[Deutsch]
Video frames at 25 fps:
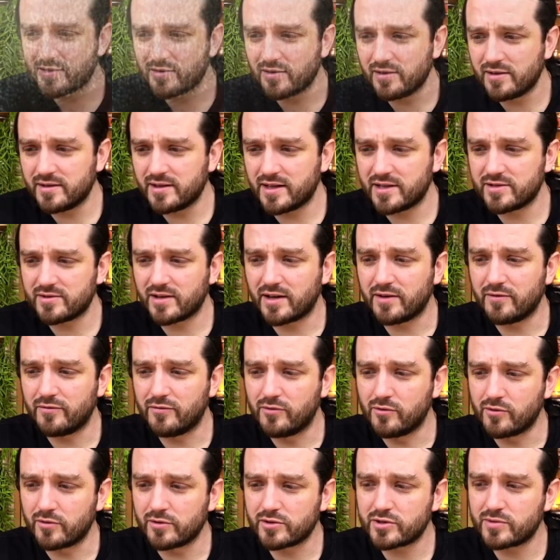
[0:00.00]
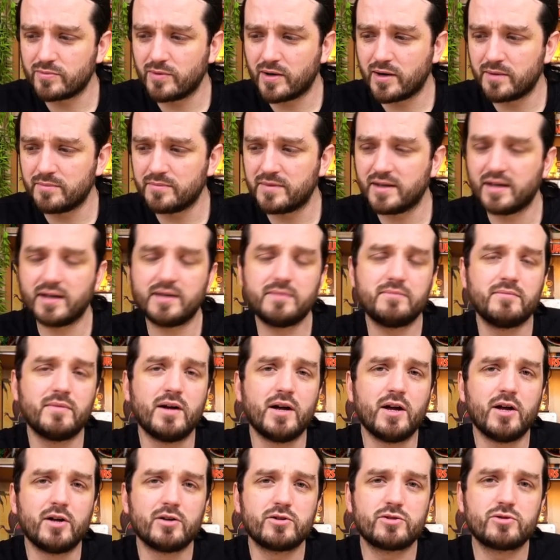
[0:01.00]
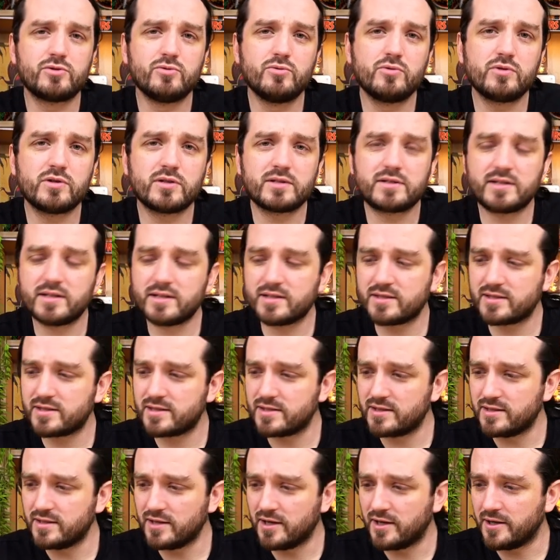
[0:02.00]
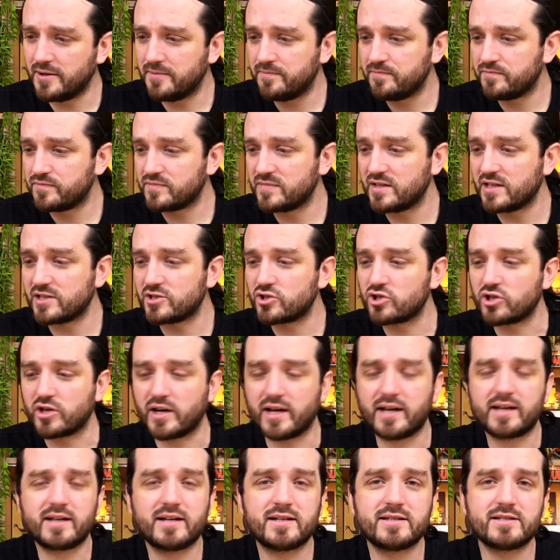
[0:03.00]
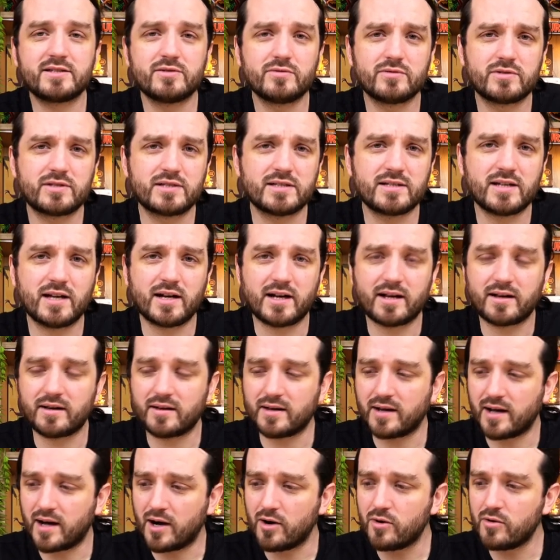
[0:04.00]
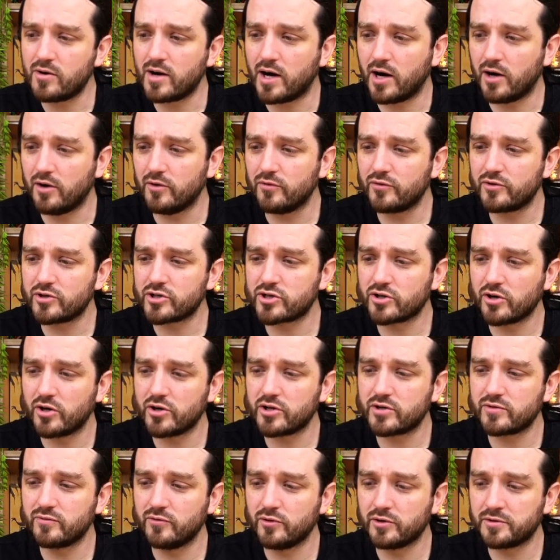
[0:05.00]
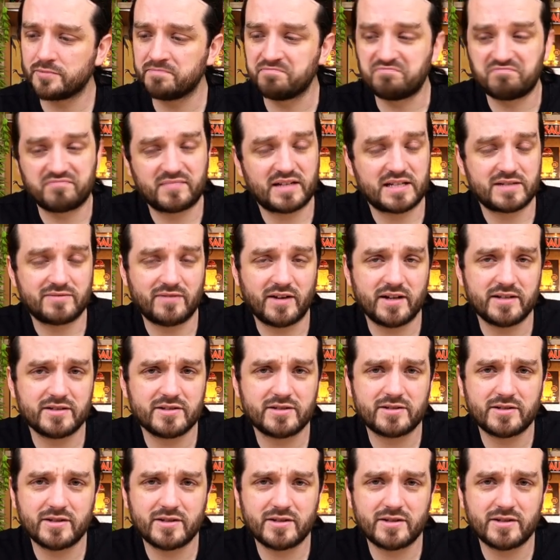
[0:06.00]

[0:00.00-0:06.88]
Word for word: sollen, also ein Vogelschwarm, der im Zuge des ja, des Schreckens sozusagen auch aufgescheucht wurden. Das weiß ich